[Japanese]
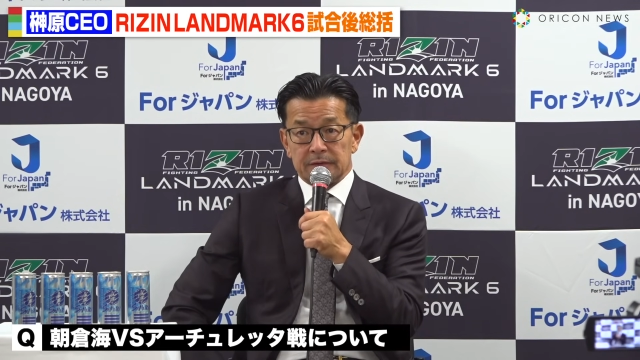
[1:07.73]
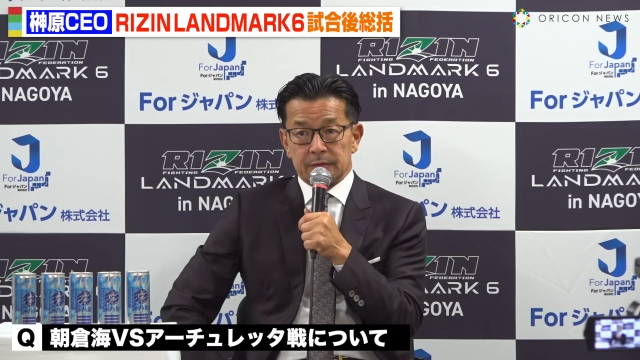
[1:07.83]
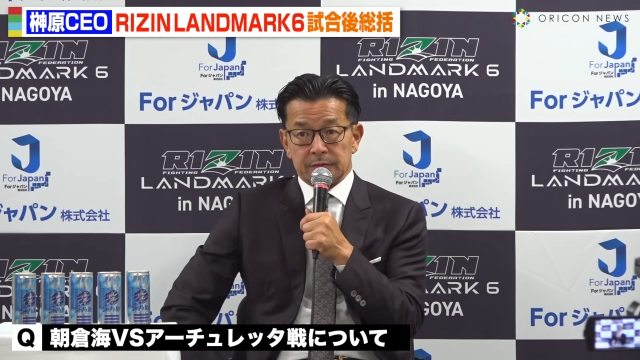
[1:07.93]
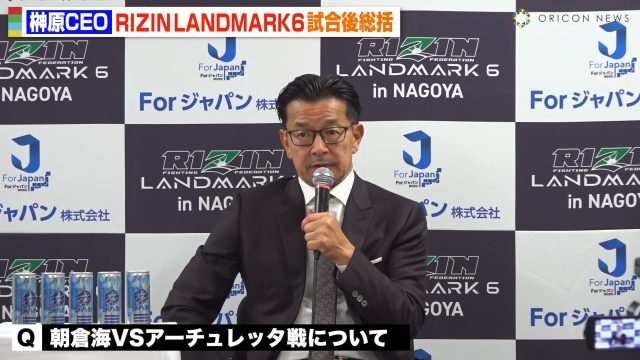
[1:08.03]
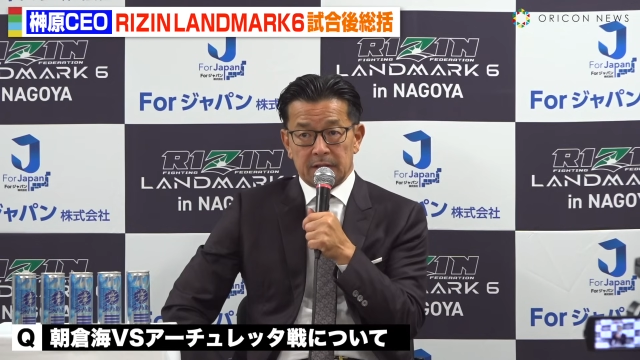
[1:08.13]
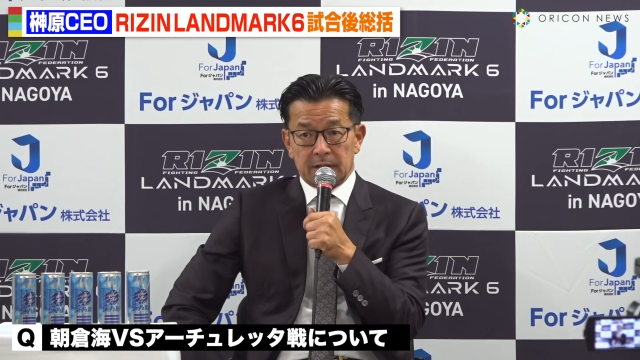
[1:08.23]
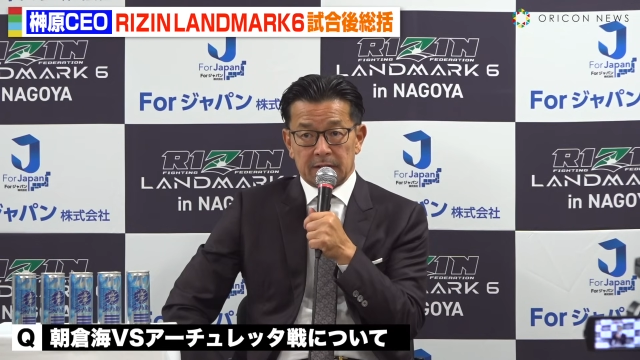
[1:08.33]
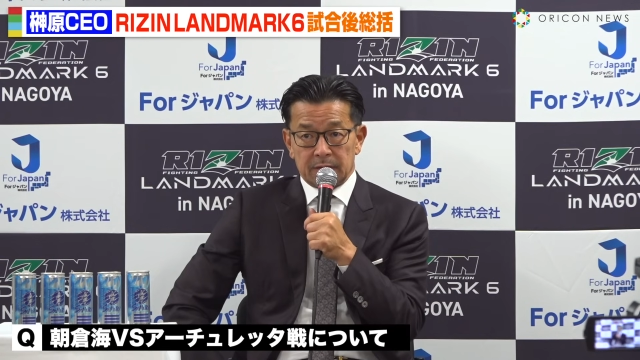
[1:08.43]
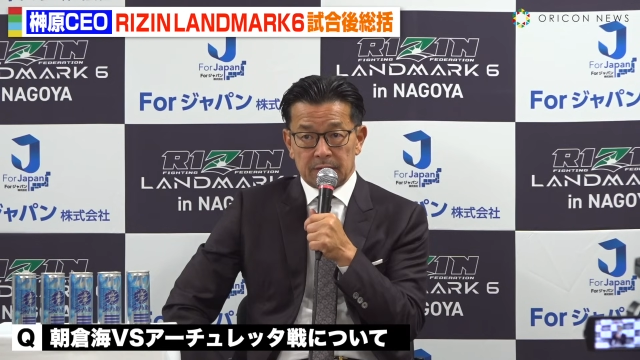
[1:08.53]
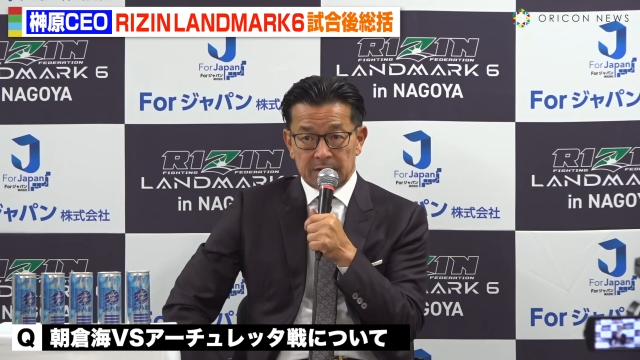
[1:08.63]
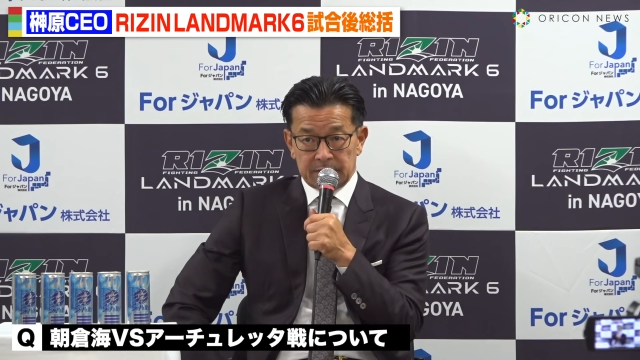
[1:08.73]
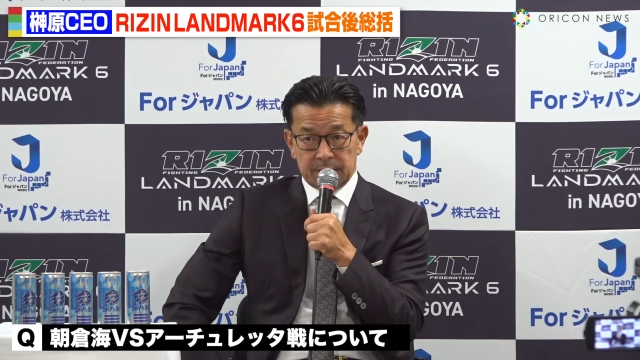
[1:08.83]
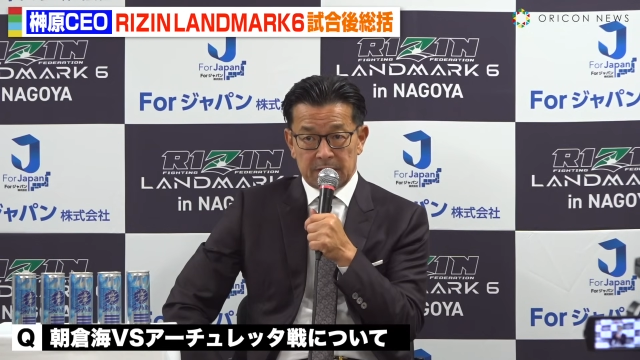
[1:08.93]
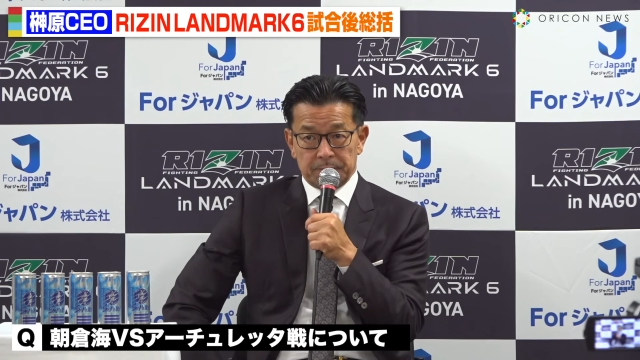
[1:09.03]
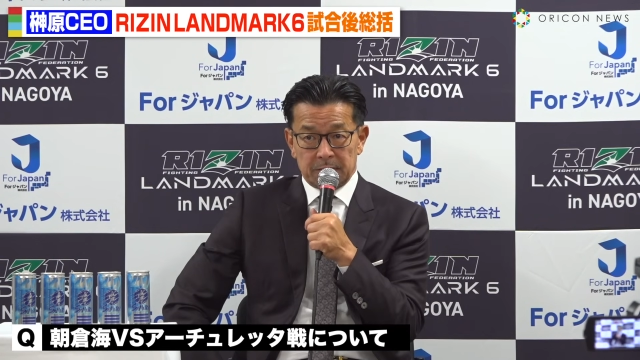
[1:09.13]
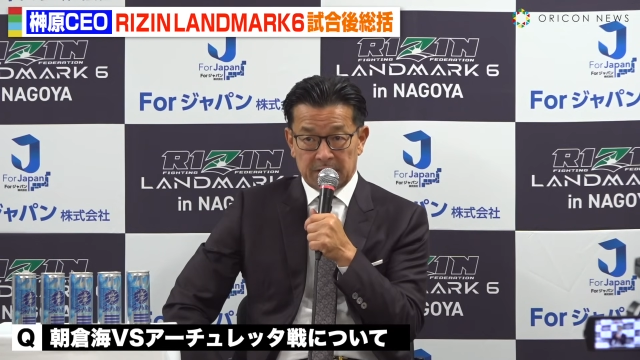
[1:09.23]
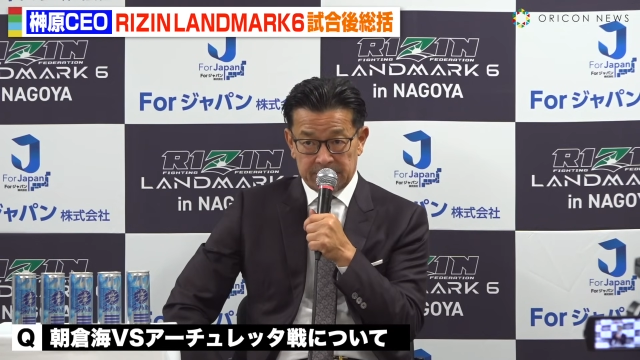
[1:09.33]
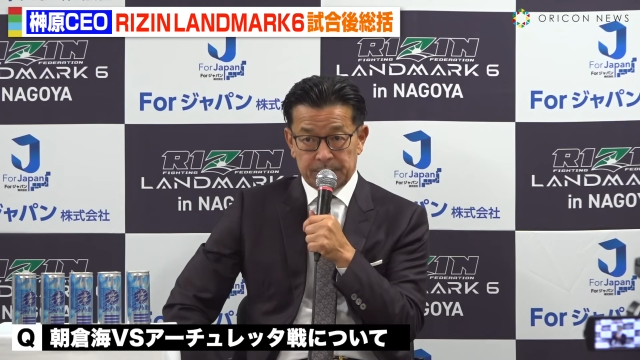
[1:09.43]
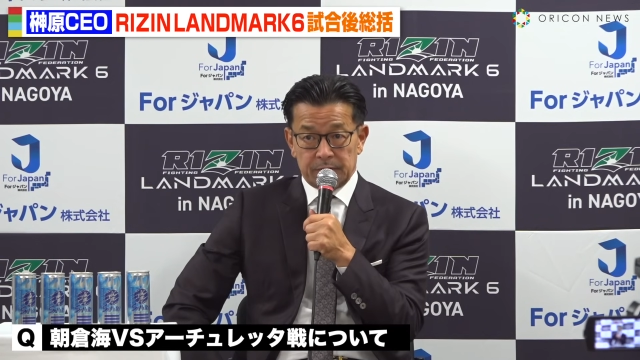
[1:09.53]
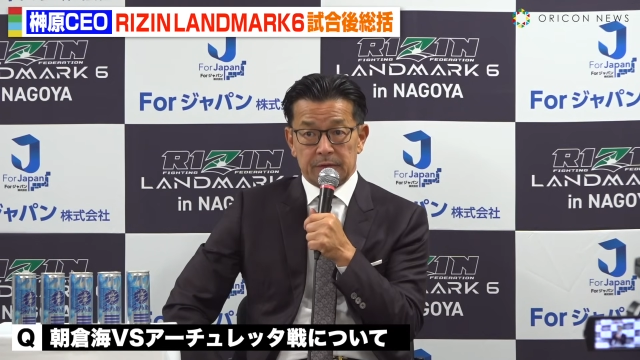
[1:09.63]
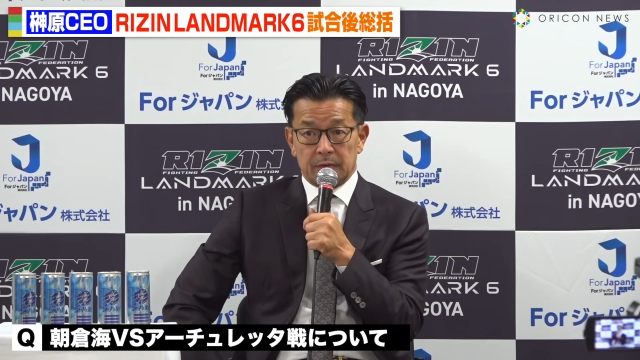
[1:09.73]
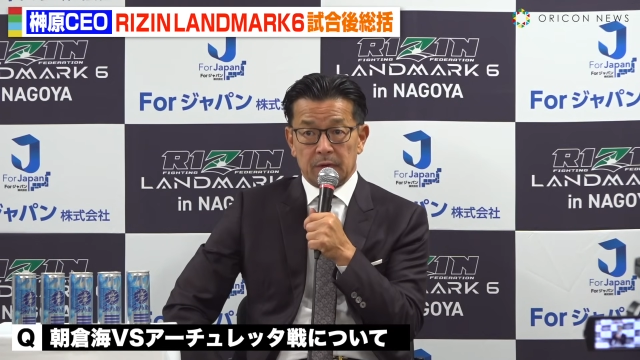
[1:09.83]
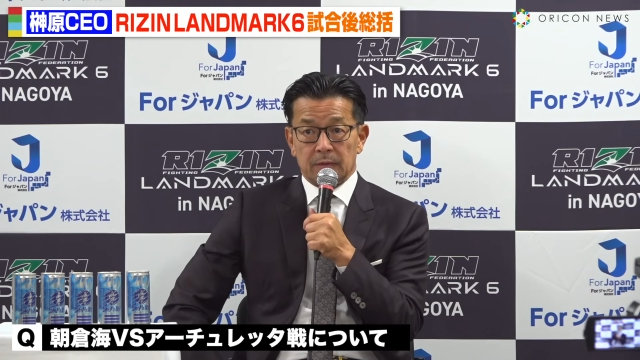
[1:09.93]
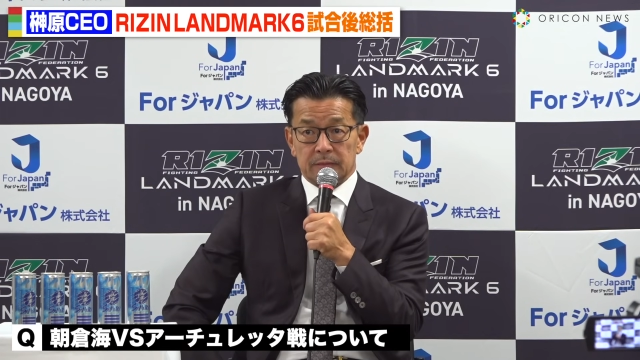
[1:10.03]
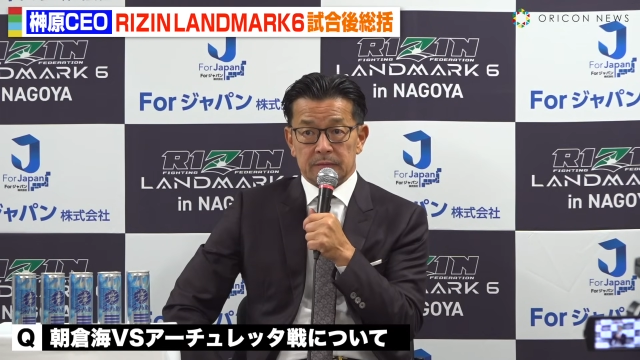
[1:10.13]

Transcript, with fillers: 存在感と勝ち勝ちっぷりと、